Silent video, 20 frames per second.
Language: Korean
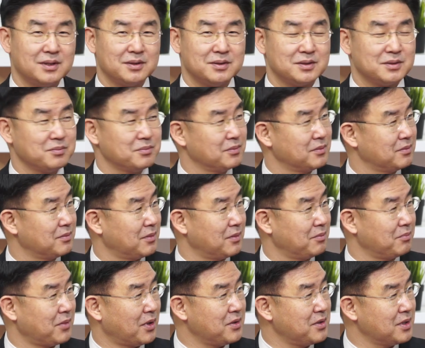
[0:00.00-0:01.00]
지금
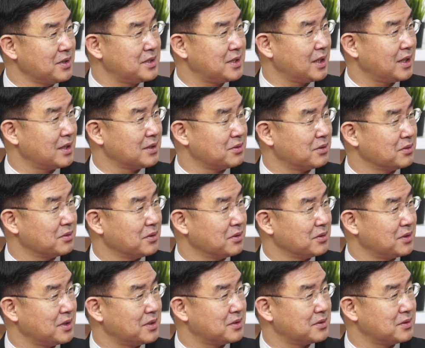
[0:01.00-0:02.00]
몇 년 차 정도
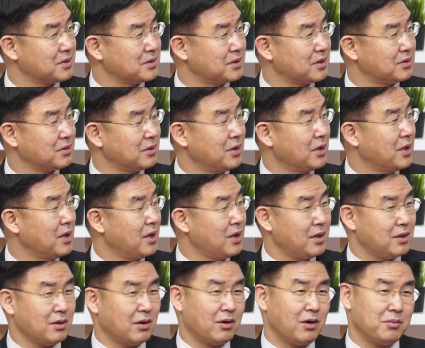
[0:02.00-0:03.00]
되셨죠? 그래도
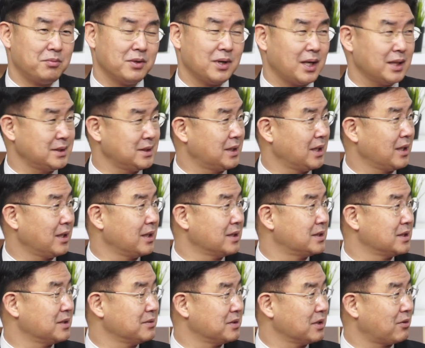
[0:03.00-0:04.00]
영업을 하시다가
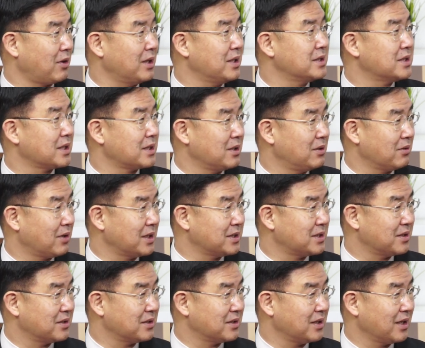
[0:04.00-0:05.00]
지금 이제 관리자 길로
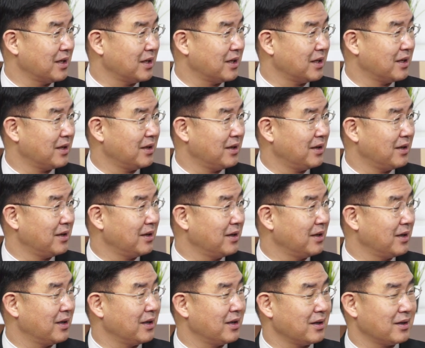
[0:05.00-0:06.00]
가셨는데 예.
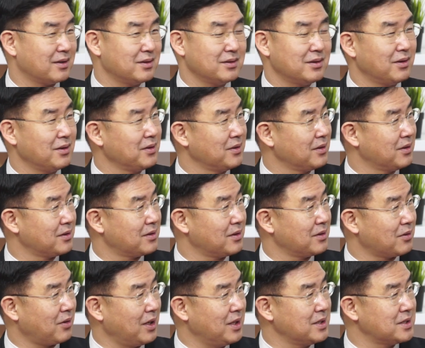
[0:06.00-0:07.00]
예. 그런 그 어떤
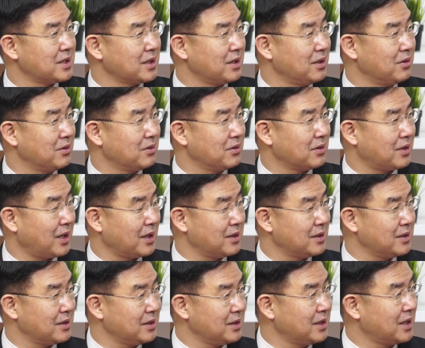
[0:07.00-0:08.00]
관리자 길로
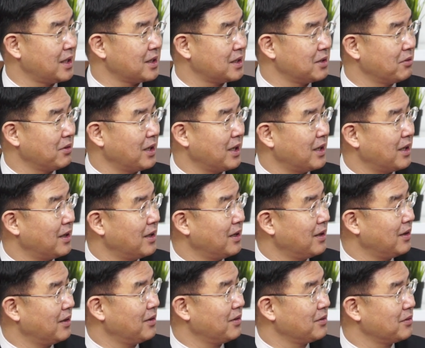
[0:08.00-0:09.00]
간 이야기와 예.
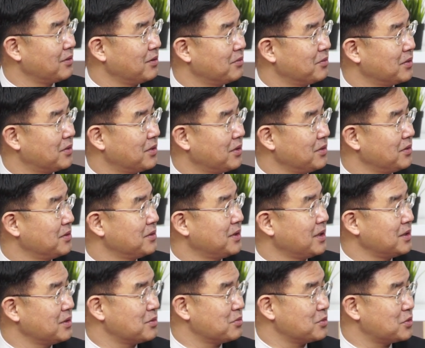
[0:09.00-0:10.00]
또뭐 그런
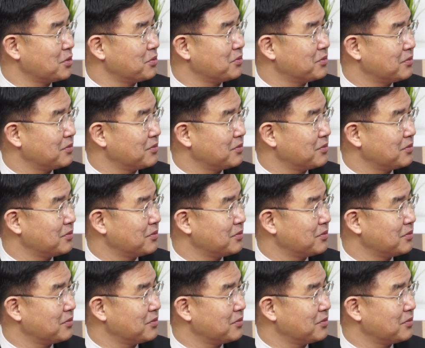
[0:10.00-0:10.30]
얘기 좀 좀.